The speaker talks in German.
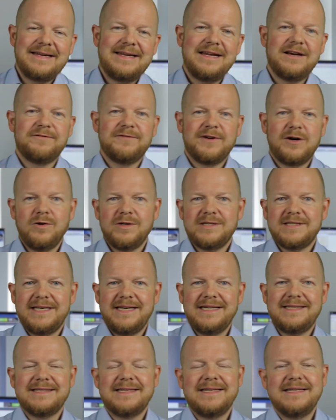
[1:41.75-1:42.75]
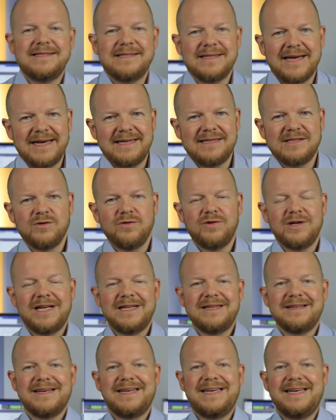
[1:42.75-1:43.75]
Der VXX ist ein
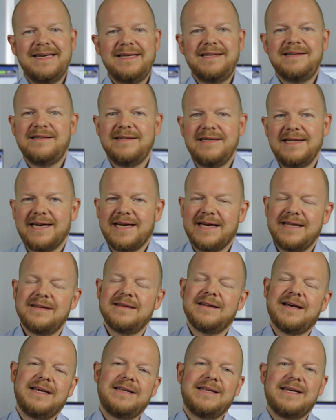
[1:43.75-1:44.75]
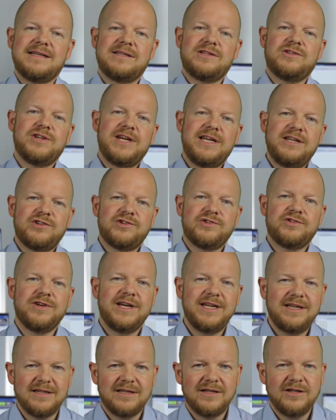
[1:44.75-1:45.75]
sogenannter ETN, ein Exchange
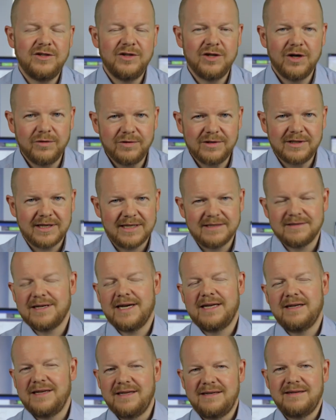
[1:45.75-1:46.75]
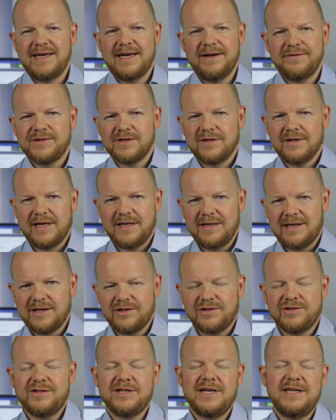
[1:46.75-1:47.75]
Traded Note, also kein ETF, sondern ein
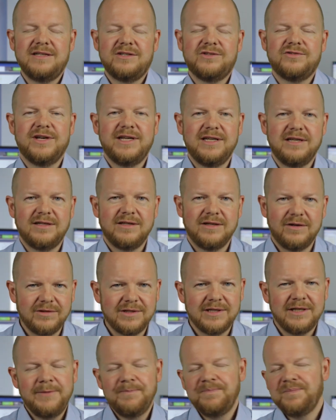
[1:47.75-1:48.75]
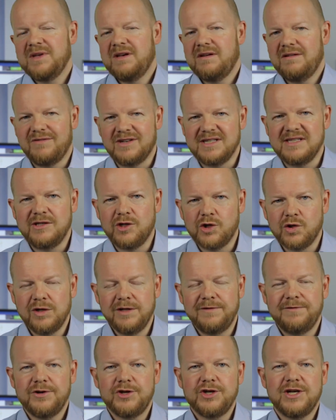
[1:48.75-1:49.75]
Exchange Traded Note quasi eine
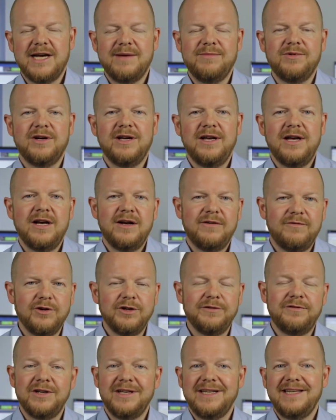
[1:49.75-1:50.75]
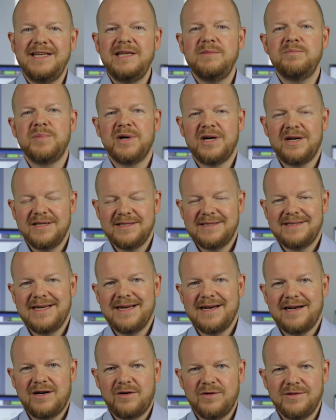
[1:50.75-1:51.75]
Schuldverschreibung, wurde von ePARS
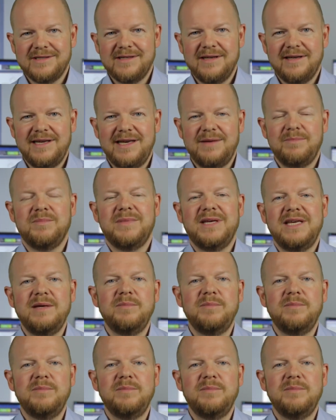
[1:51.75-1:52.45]
herausgegeben.